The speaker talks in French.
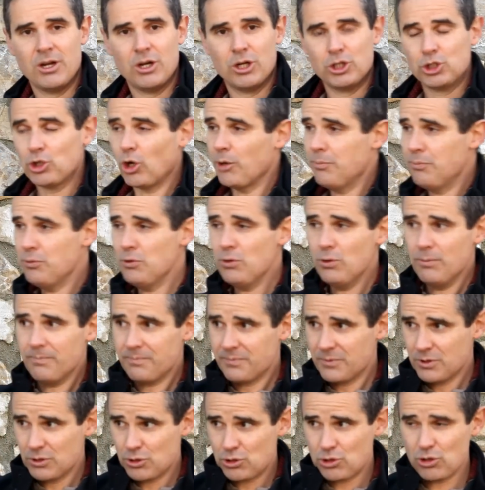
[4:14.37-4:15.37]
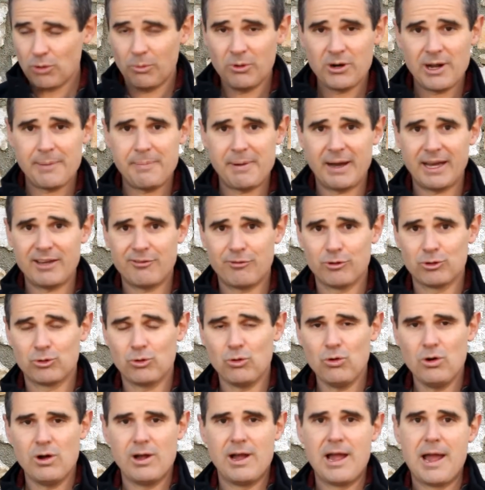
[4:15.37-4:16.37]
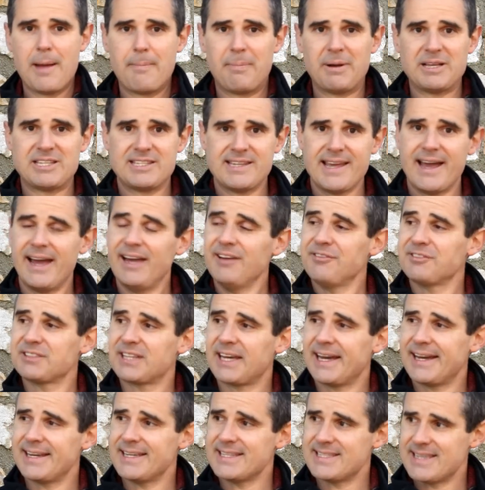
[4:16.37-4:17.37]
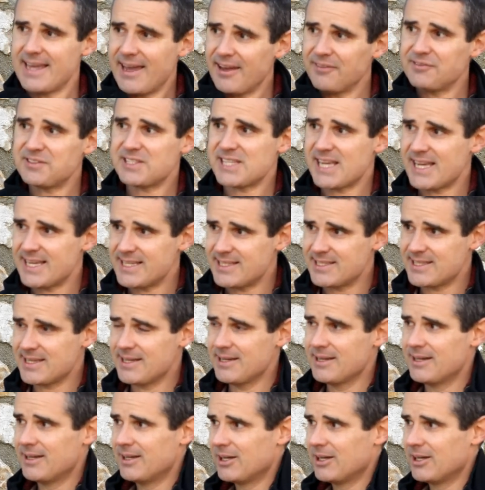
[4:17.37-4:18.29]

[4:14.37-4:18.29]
J'aurais pu, sur mon appareil photo, passer à F13, F16,